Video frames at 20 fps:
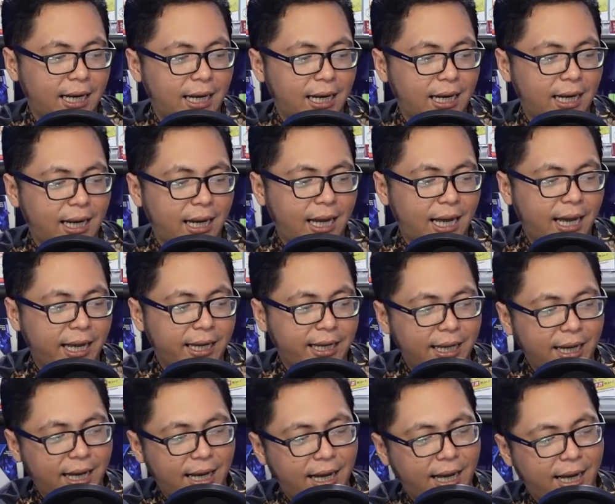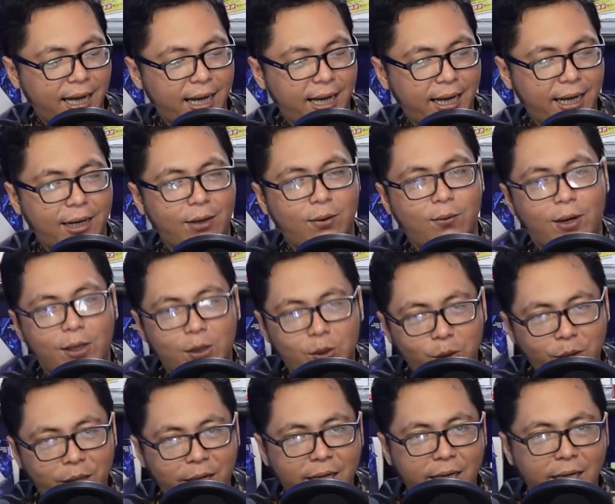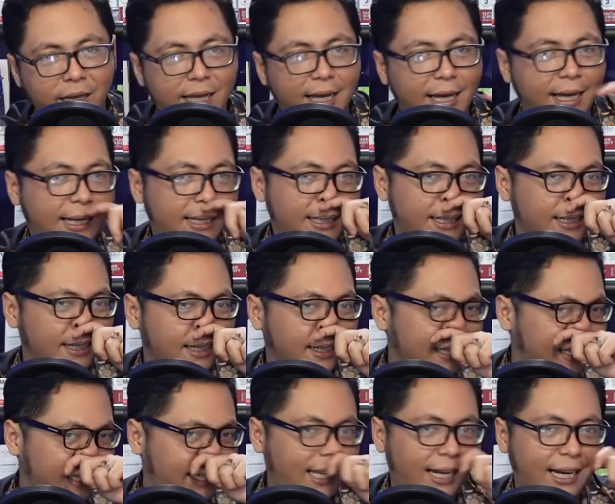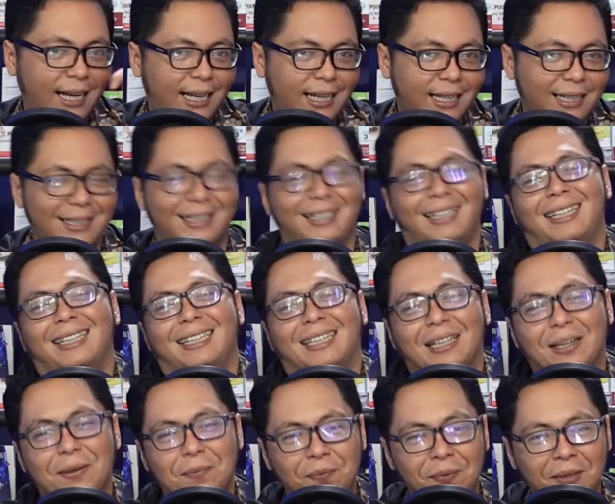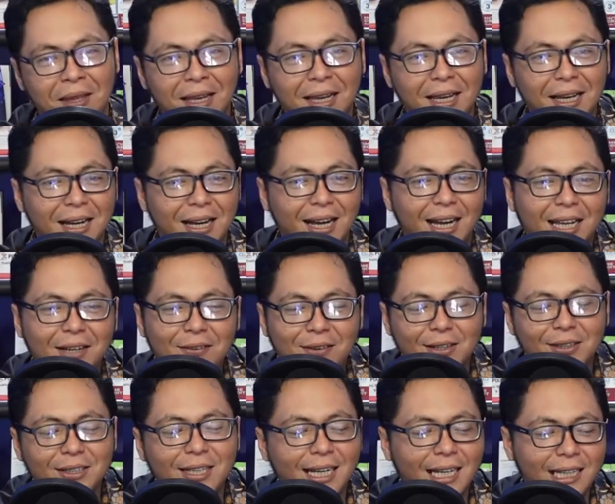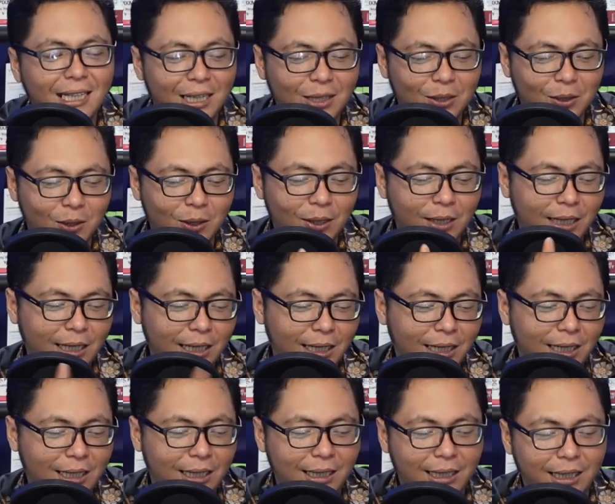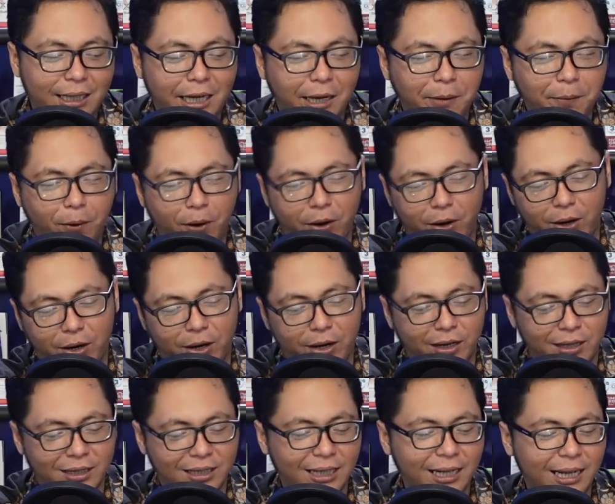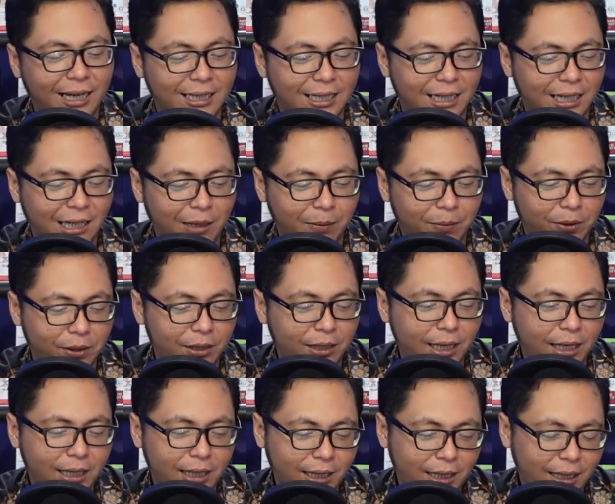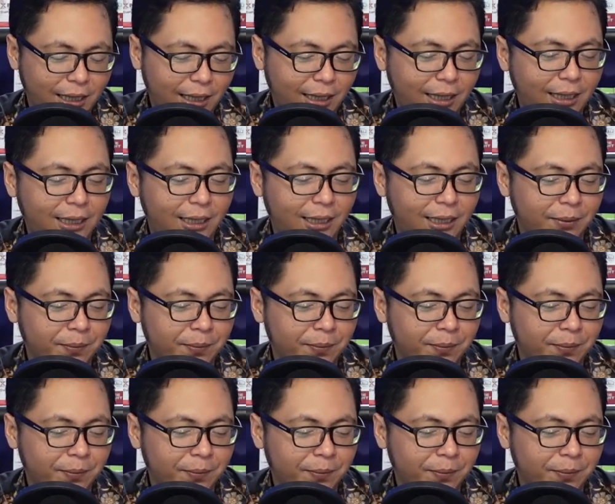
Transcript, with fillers: layar waktunya kita tada oke waktunya kita turun ke keyboard ini ya jadi keyboardnya ini